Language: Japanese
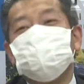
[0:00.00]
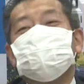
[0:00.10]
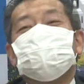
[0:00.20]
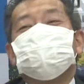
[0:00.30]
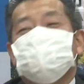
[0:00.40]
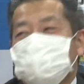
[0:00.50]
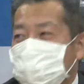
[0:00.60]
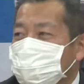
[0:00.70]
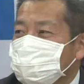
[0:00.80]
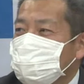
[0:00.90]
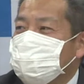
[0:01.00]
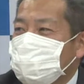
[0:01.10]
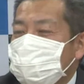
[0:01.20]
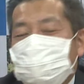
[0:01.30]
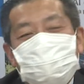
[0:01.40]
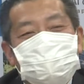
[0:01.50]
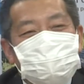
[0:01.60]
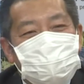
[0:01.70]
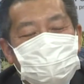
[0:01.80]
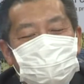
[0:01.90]
京に行ってるとか湖西市から
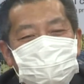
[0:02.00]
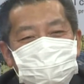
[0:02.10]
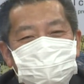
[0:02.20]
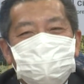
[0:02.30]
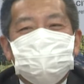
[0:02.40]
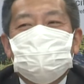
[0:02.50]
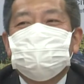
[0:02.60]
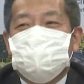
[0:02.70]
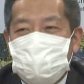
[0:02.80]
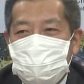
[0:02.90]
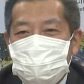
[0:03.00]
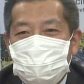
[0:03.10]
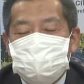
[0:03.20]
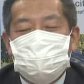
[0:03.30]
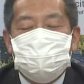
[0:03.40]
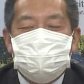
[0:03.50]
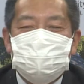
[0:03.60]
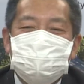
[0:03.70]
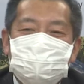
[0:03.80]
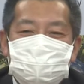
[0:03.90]
出て一人暮らしとか働いた
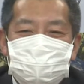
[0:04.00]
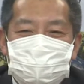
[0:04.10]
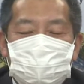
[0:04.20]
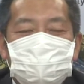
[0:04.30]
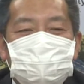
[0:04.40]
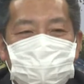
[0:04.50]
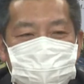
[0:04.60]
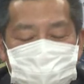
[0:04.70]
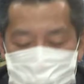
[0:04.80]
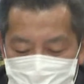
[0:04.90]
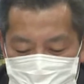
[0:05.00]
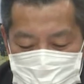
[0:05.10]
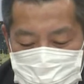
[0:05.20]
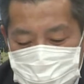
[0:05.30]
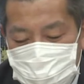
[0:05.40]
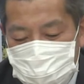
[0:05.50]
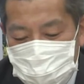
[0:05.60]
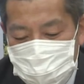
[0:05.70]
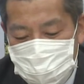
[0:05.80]
り学校に行ってるっていう方々もこれは